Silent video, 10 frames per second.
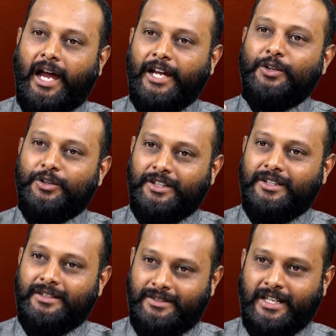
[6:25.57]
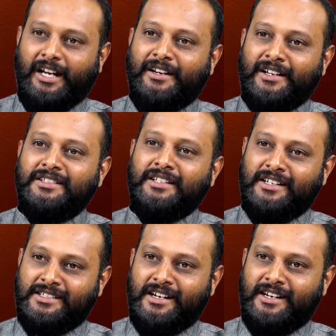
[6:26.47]
ఐదోది చాలా ఇంట్రెస్టింగ్
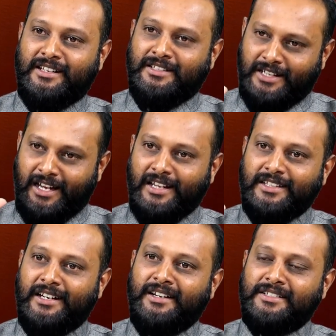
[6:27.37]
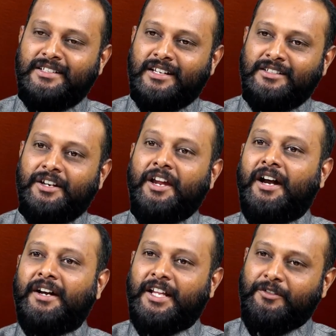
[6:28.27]
రీజన్ అండి ఇది చాలా చాలా ఇంట్రెస్టింగ్ రీజన్
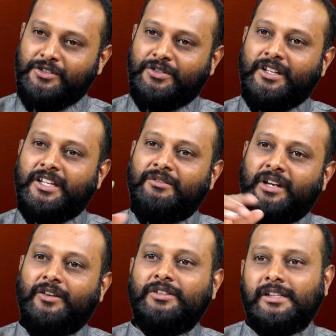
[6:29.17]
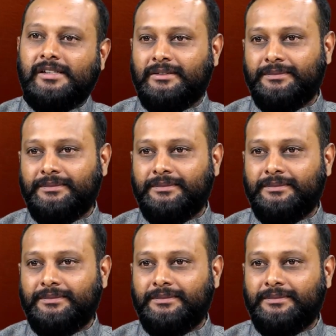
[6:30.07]
డైవర్స్ కూడా దీనివల్ల అవుతుంది